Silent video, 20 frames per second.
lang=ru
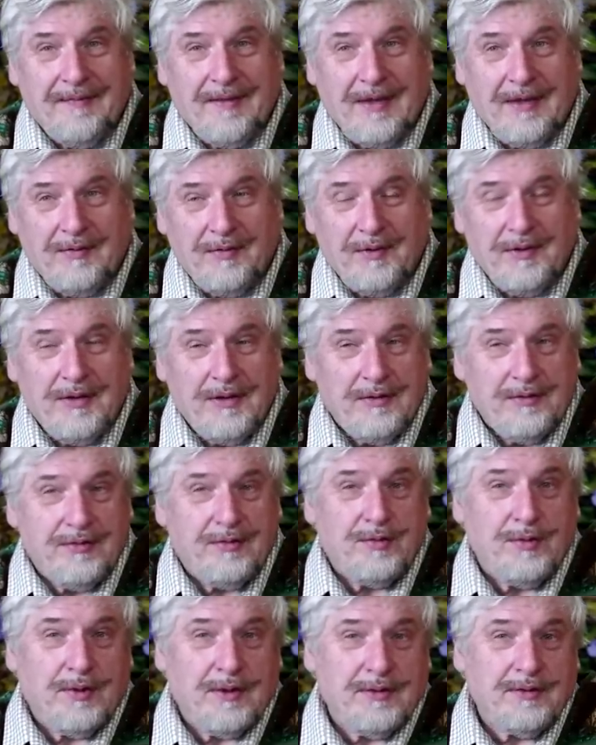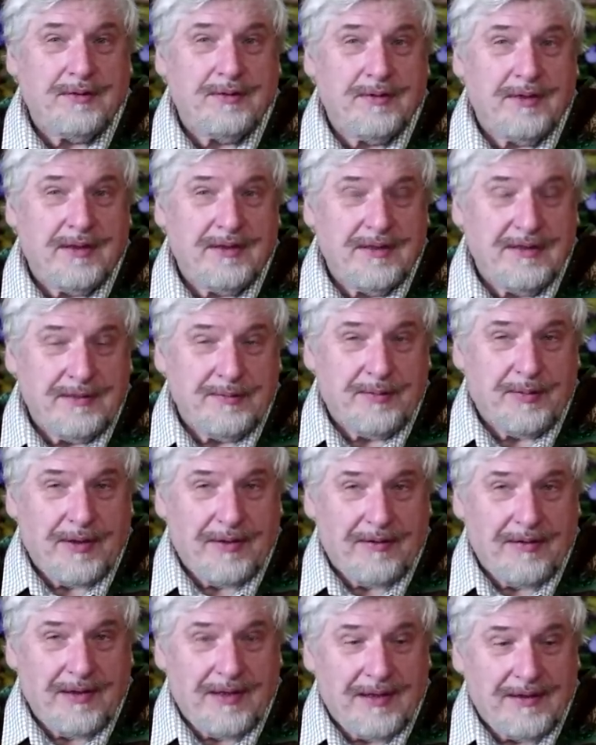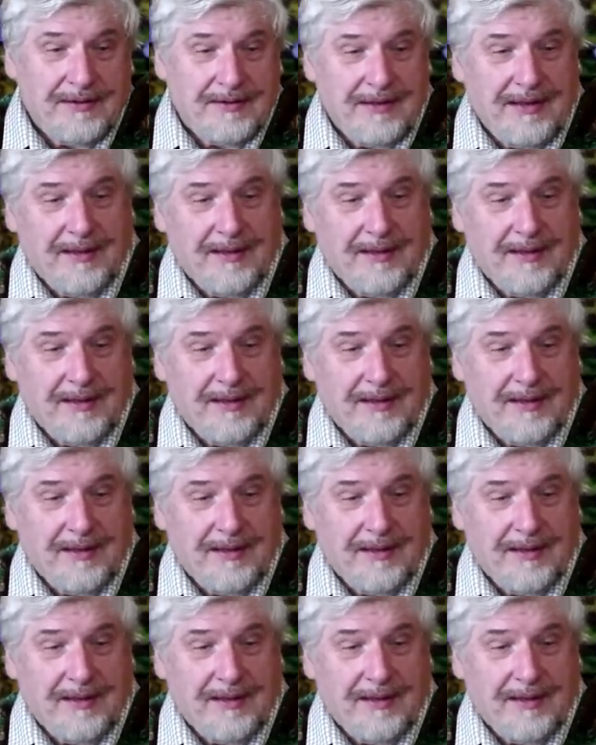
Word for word: Так вот, эту ситуацию надо исправлять.